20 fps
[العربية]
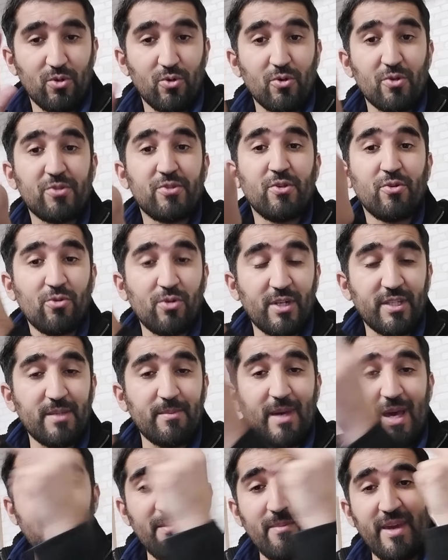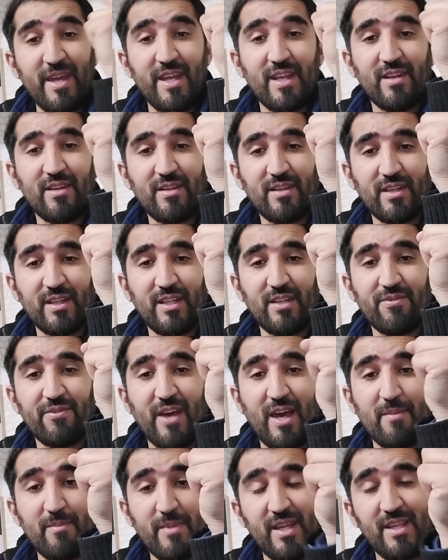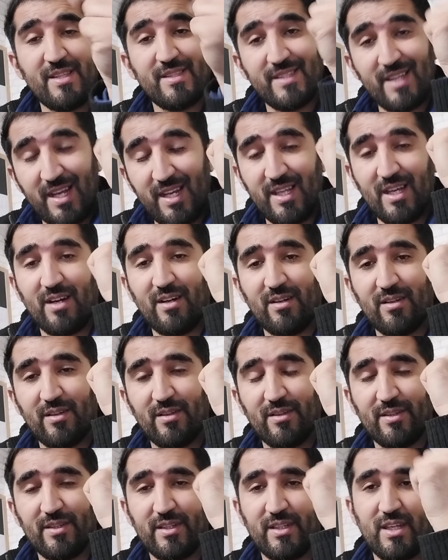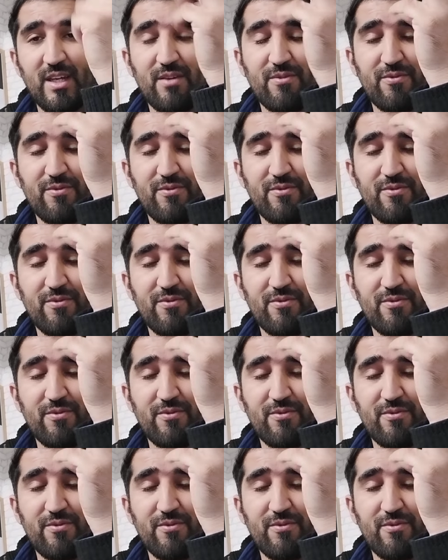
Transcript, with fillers: وخصو يكون خدم عامين يعني في عامين التالية يعني